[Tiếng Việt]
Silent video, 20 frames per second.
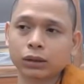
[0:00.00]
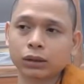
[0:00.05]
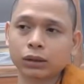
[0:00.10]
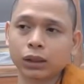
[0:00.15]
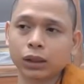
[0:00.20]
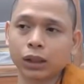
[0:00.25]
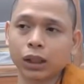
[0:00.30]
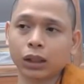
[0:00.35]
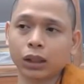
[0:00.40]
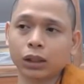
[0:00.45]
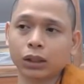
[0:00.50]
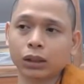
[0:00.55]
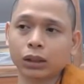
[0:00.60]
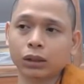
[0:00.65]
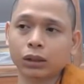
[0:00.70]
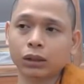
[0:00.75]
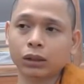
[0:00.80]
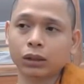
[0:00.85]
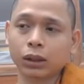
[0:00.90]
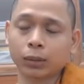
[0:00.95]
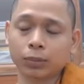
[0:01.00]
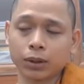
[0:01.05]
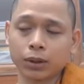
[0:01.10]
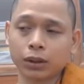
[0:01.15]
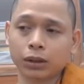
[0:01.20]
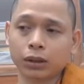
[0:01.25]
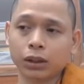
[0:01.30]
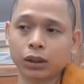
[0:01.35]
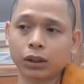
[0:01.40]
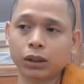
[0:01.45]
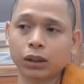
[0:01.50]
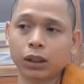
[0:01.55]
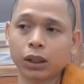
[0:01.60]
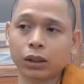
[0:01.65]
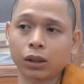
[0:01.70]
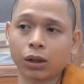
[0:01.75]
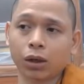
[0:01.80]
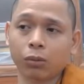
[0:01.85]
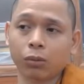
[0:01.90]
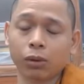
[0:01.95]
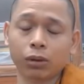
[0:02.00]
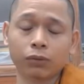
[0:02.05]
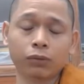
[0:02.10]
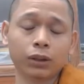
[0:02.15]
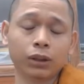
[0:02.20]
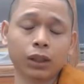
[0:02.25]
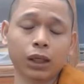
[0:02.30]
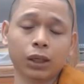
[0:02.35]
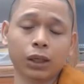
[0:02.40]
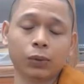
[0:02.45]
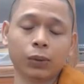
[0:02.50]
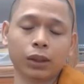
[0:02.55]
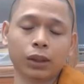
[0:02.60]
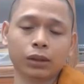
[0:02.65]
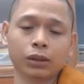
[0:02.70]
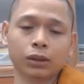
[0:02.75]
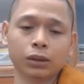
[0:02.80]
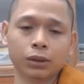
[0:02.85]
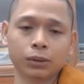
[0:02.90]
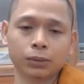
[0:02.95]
chỉ để gặp sư để chỉ để anh hỏi một cái vấn đề của anh